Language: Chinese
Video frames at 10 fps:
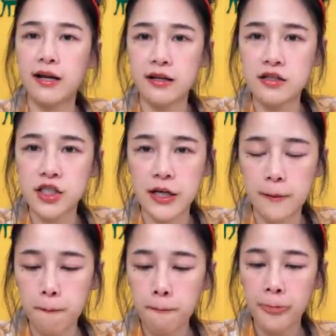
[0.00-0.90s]
淋一
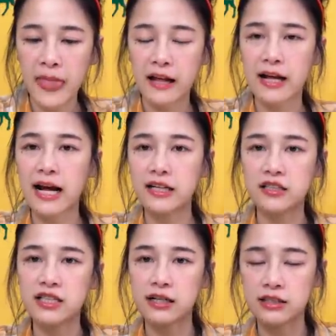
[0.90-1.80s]
些咖
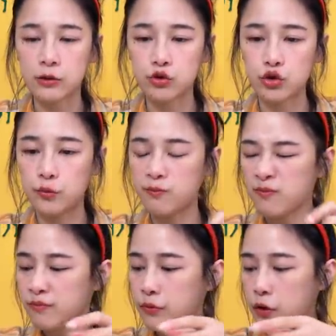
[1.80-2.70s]
喱酱上去，
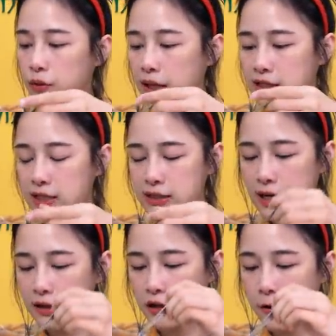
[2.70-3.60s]
因为它现
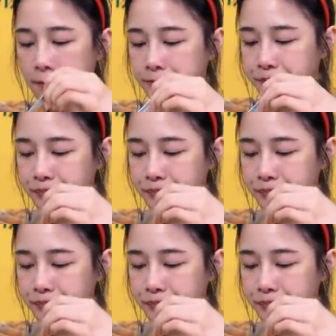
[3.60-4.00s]
在呢